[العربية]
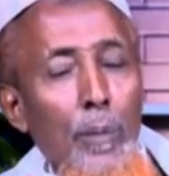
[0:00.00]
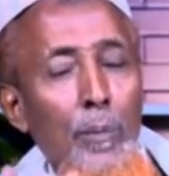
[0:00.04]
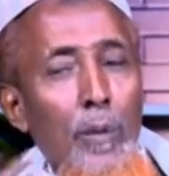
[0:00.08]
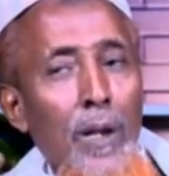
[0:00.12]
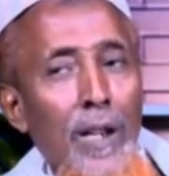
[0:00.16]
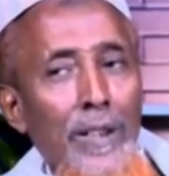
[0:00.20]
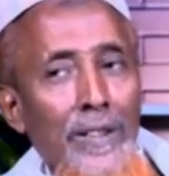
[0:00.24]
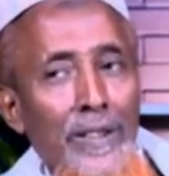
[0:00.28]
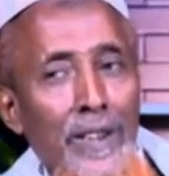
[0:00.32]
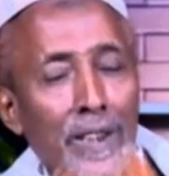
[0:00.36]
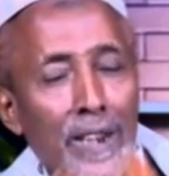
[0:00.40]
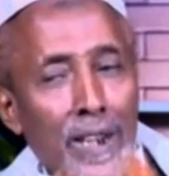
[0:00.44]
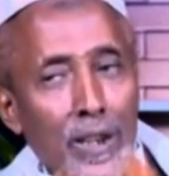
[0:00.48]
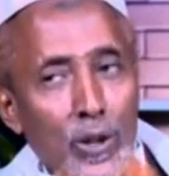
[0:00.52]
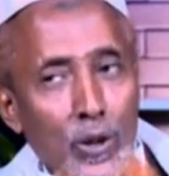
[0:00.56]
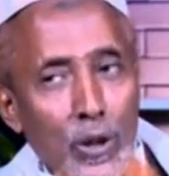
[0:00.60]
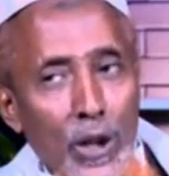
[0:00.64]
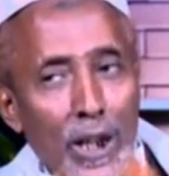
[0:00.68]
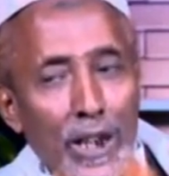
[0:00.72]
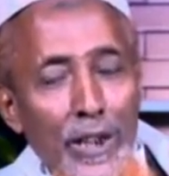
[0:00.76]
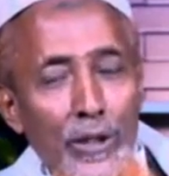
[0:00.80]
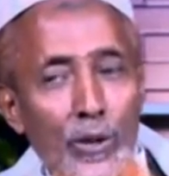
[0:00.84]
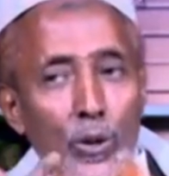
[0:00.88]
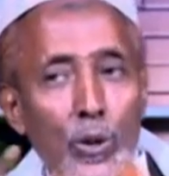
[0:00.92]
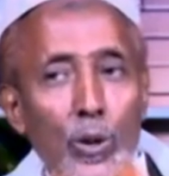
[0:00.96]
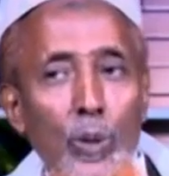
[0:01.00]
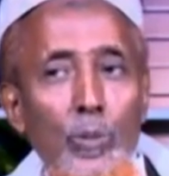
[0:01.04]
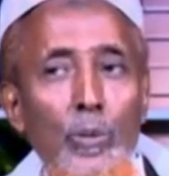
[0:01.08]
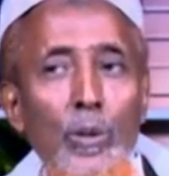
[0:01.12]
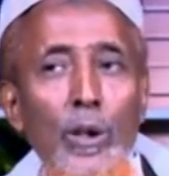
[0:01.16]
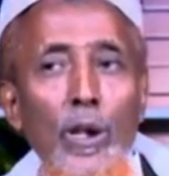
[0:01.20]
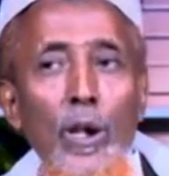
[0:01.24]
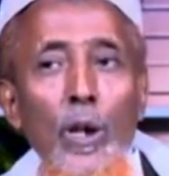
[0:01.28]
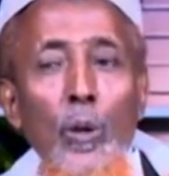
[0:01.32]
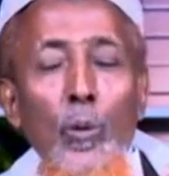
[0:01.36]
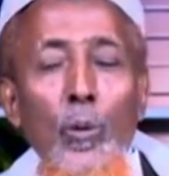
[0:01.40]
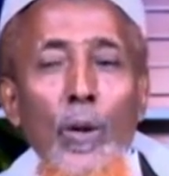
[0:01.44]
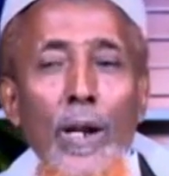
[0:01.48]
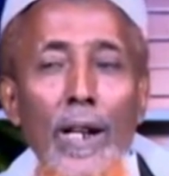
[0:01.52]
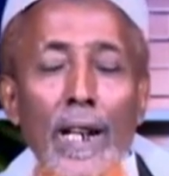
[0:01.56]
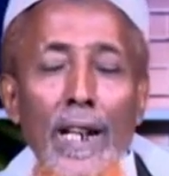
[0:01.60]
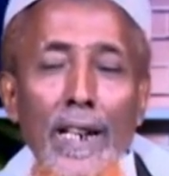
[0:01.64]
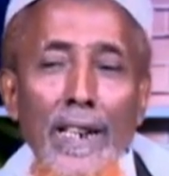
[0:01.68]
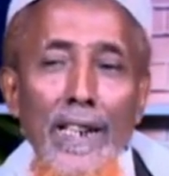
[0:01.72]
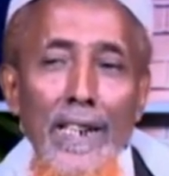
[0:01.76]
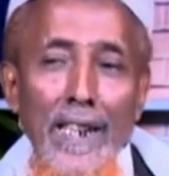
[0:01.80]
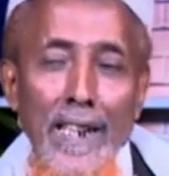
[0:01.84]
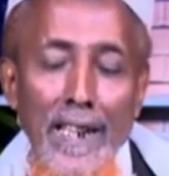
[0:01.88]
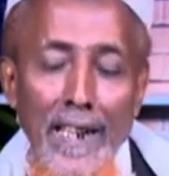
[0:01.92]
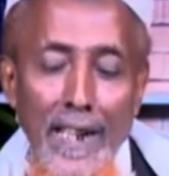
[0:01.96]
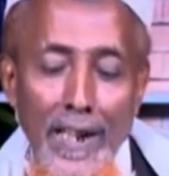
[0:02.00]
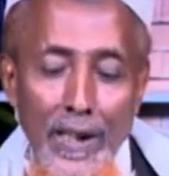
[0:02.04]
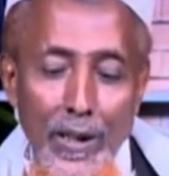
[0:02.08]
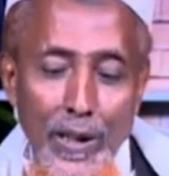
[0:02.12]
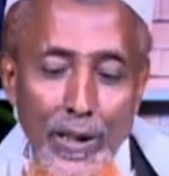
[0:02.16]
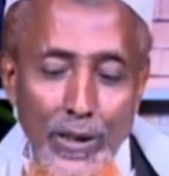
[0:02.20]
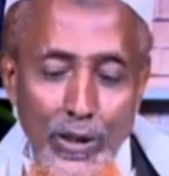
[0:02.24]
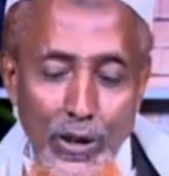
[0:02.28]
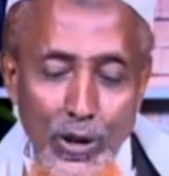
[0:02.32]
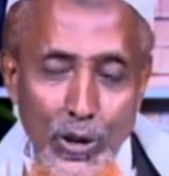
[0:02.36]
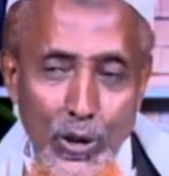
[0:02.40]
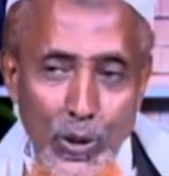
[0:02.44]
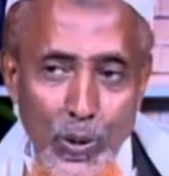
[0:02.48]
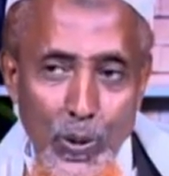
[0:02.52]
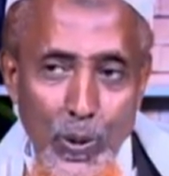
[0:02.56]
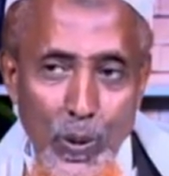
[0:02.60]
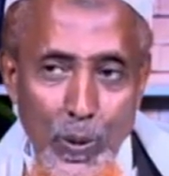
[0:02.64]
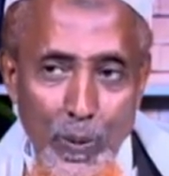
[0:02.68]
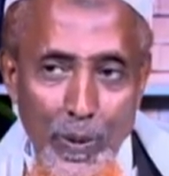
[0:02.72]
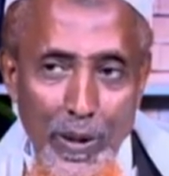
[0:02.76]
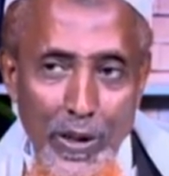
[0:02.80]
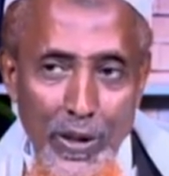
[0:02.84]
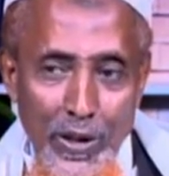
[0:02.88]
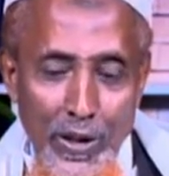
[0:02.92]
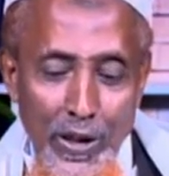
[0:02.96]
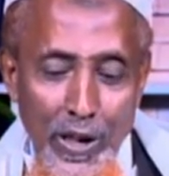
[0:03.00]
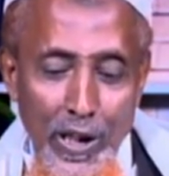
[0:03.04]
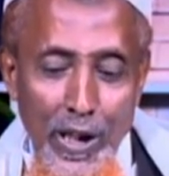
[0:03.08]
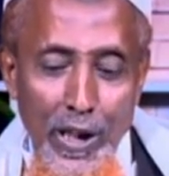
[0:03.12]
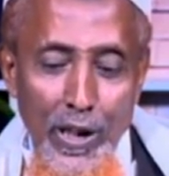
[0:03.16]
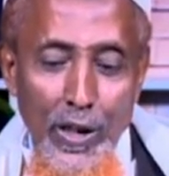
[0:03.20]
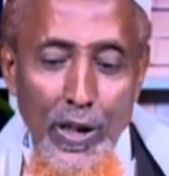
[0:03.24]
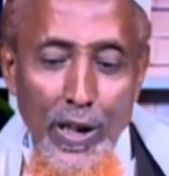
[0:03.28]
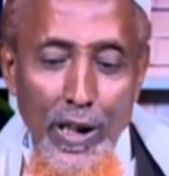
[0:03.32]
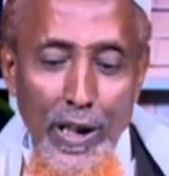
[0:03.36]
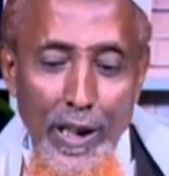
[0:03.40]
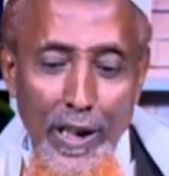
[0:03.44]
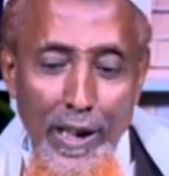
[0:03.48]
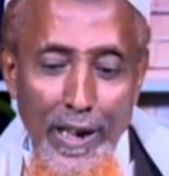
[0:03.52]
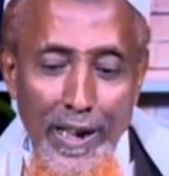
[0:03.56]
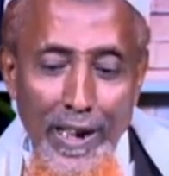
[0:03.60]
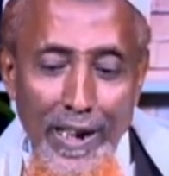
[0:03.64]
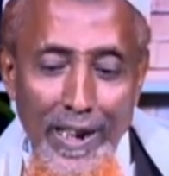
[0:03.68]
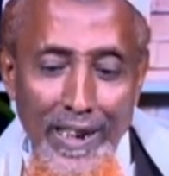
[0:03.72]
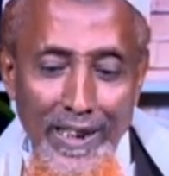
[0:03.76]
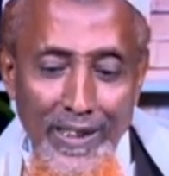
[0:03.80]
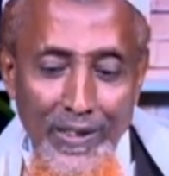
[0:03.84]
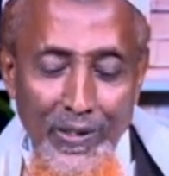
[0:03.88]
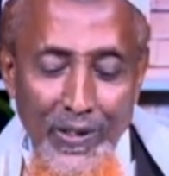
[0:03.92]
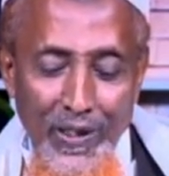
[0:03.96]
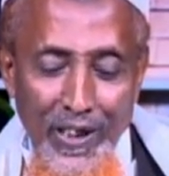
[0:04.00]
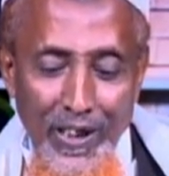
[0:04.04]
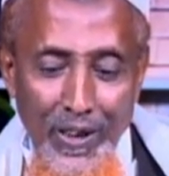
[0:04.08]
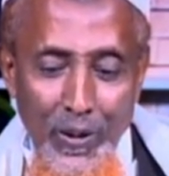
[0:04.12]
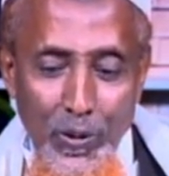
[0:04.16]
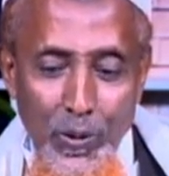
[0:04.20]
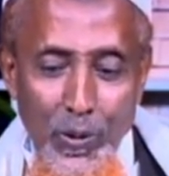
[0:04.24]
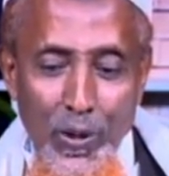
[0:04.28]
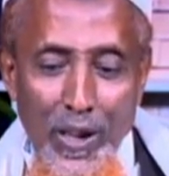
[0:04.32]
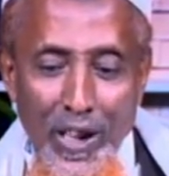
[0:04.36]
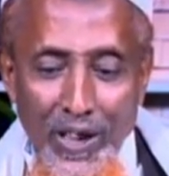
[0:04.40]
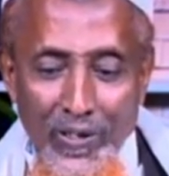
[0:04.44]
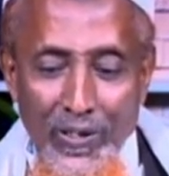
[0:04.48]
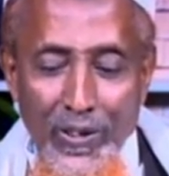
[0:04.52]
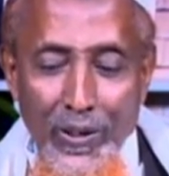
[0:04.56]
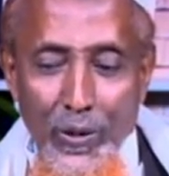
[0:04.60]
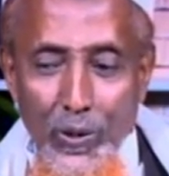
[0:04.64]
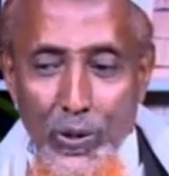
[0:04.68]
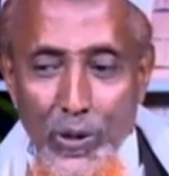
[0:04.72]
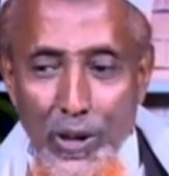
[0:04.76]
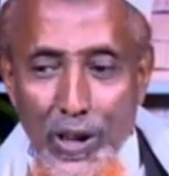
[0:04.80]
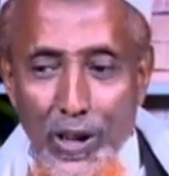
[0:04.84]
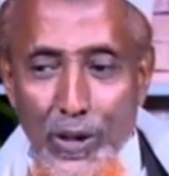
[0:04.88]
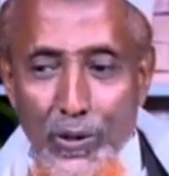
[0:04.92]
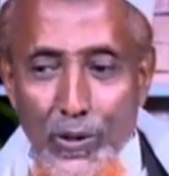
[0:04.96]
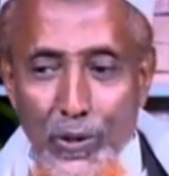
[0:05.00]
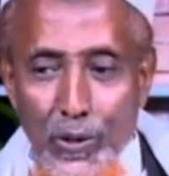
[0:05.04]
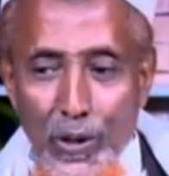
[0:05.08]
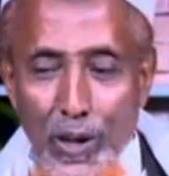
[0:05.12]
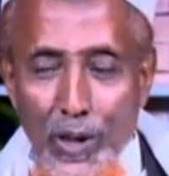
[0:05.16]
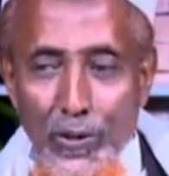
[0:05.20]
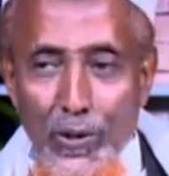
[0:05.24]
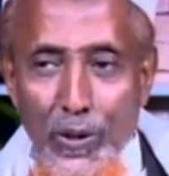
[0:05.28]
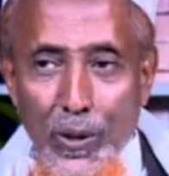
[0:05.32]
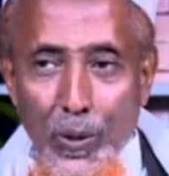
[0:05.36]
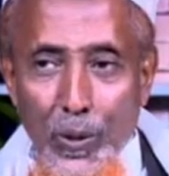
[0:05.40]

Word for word: ماديا يساعدهم ولكن هنا يأسسوا لهم إيش يفرغوا العفر ويضعفوا العفر